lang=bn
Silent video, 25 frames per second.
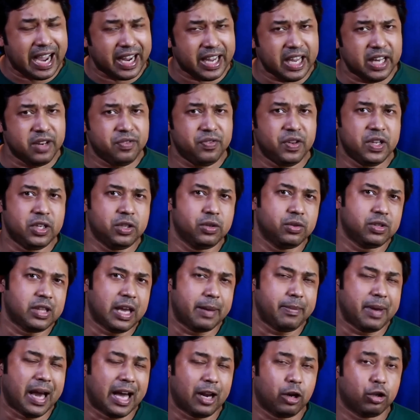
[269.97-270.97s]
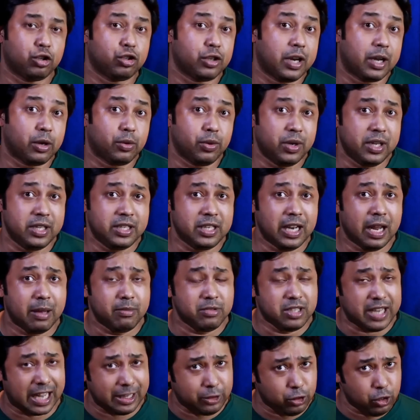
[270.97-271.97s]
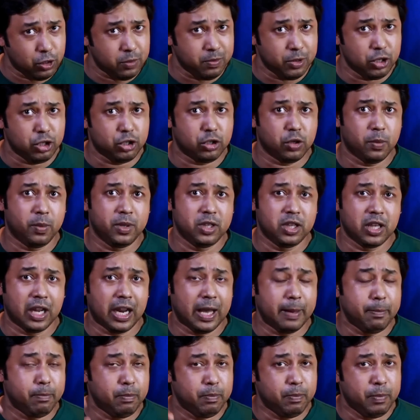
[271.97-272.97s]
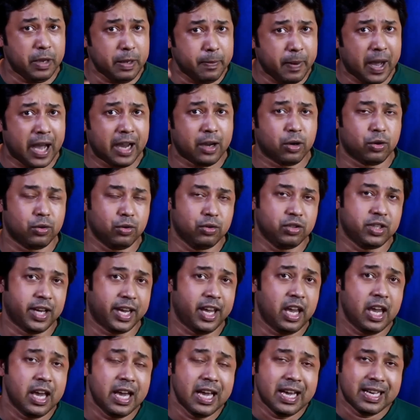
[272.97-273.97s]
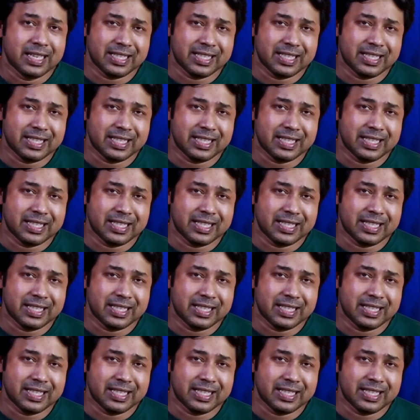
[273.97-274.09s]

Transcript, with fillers: আগের ভিডিওতে আমি আলোচনা করেছিলাম জাতীয় বিশ্ববিদ্যালয় বিভাগ অনুযায়ী